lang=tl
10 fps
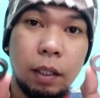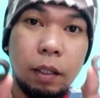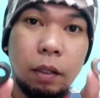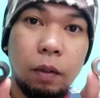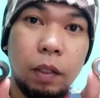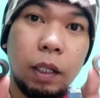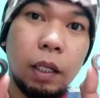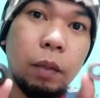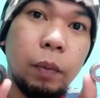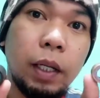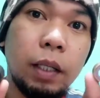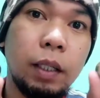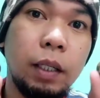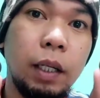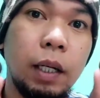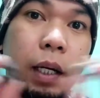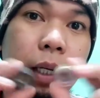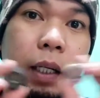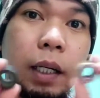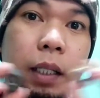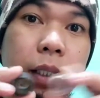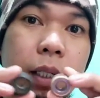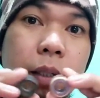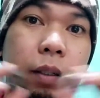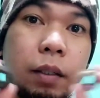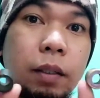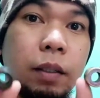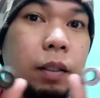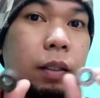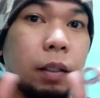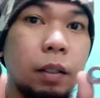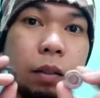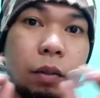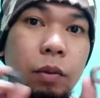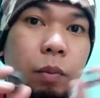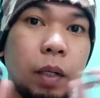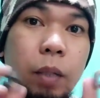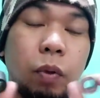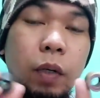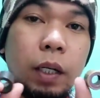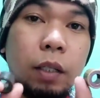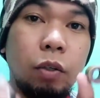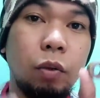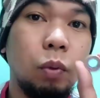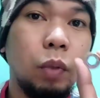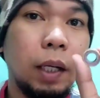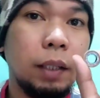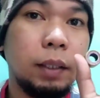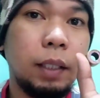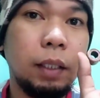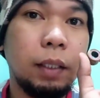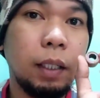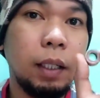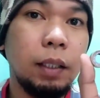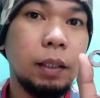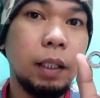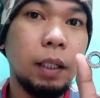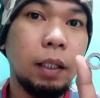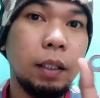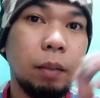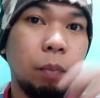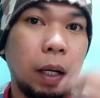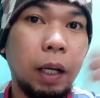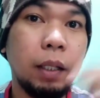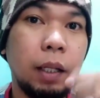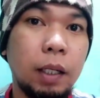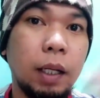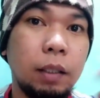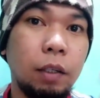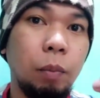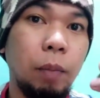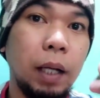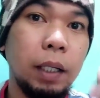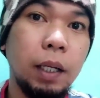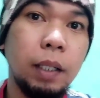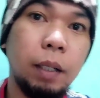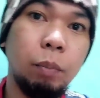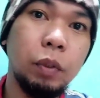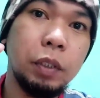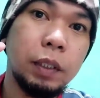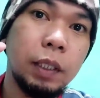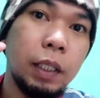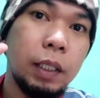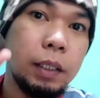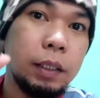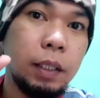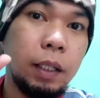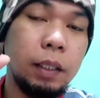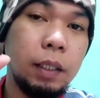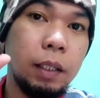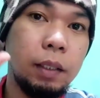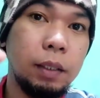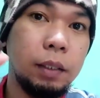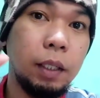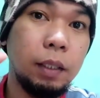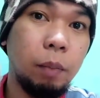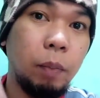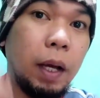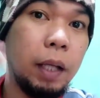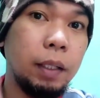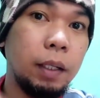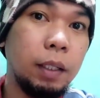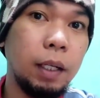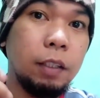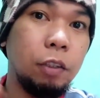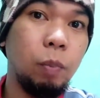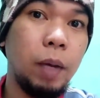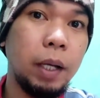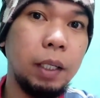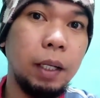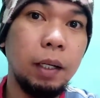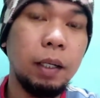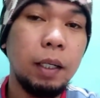Ngayon, ang gagawin natin, ikakarga natin itong mga bola na to. Una, straight na 15, paanda rin natin yung makina. Tapos, straight na 17, paanda rin natin yung makina.